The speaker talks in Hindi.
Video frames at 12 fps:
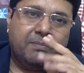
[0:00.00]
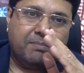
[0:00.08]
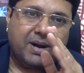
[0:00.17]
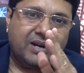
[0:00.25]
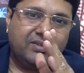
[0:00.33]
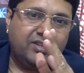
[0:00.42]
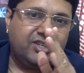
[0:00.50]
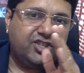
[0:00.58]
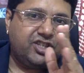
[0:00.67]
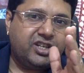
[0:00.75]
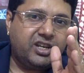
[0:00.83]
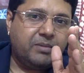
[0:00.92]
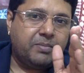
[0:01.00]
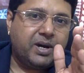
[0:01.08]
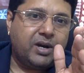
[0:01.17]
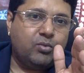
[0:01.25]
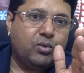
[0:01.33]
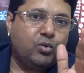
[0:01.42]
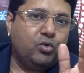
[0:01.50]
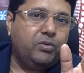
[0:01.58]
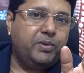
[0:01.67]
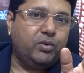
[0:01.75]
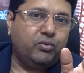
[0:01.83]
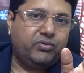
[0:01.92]
भारतीय क्षेत्र के बाहर हुआ कोई
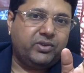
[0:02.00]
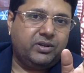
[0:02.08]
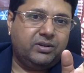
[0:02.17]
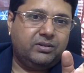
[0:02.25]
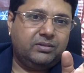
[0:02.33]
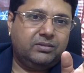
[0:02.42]
भी नुकसान